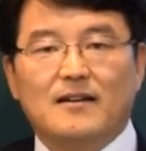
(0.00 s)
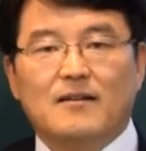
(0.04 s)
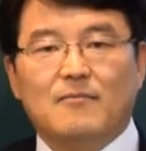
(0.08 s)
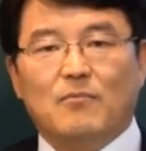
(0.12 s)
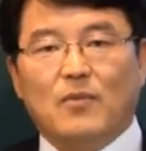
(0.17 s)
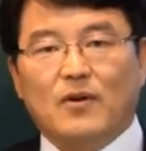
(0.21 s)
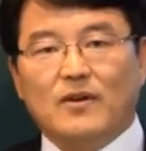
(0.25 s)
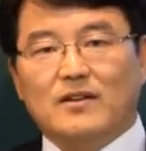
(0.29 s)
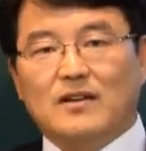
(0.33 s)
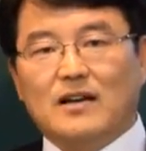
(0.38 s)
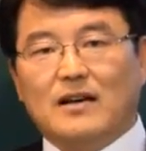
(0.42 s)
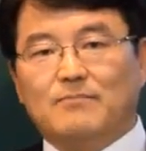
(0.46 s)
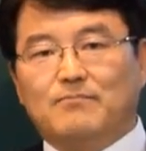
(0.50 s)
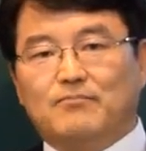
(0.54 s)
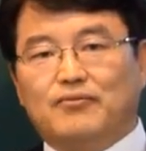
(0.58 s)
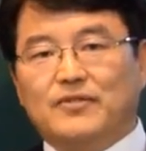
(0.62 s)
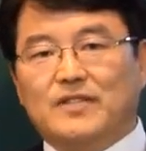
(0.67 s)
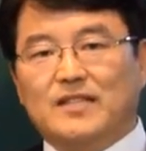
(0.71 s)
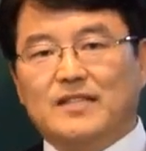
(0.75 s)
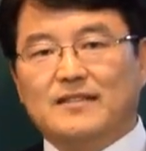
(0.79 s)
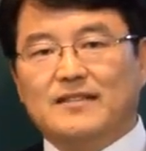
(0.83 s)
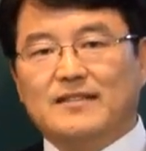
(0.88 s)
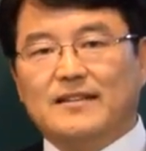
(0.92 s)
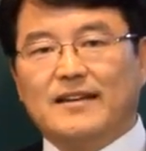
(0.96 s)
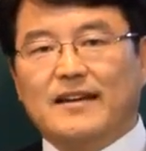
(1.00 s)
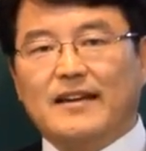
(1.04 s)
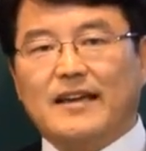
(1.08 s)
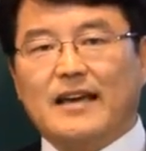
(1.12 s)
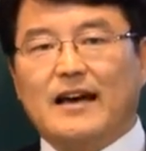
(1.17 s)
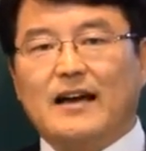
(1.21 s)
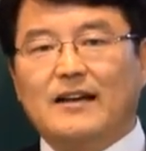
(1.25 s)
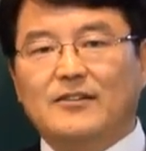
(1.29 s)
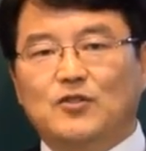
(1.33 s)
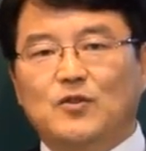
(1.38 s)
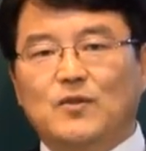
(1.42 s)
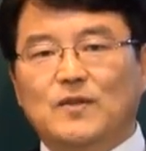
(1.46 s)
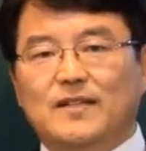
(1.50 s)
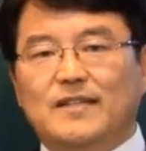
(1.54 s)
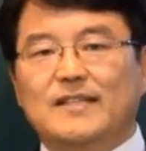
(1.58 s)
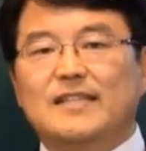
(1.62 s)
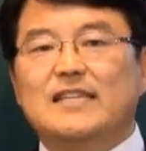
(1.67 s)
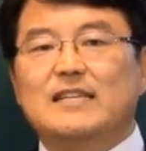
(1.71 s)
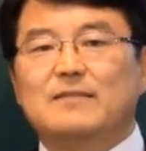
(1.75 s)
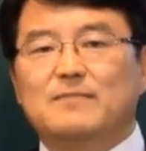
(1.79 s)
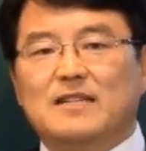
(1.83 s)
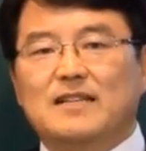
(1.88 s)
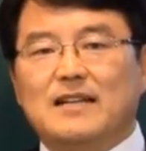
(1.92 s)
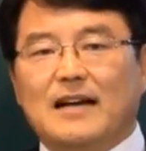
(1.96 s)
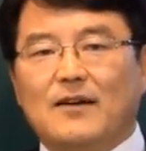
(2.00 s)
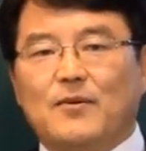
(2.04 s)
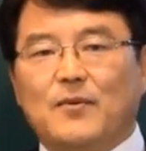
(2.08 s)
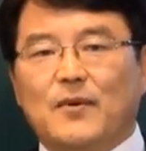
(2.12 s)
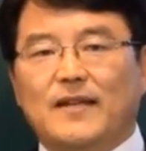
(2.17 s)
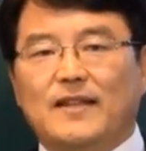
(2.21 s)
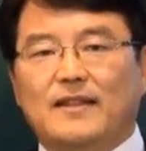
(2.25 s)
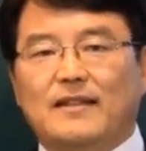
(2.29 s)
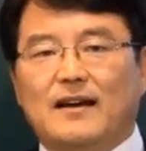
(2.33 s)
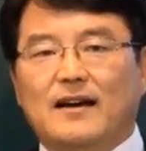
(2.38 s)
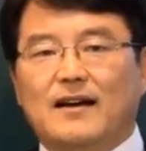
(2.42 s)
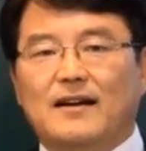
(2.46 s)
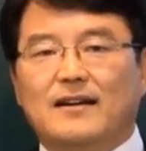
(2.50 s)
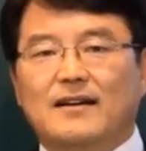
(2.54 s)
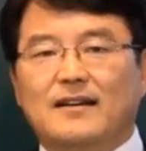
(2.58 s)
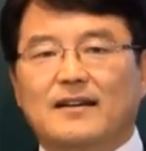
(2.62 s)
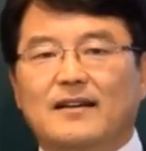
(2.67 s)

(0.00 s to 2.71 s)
뭔가 부지런하게 할 수 있는 힘을 갖고 있다.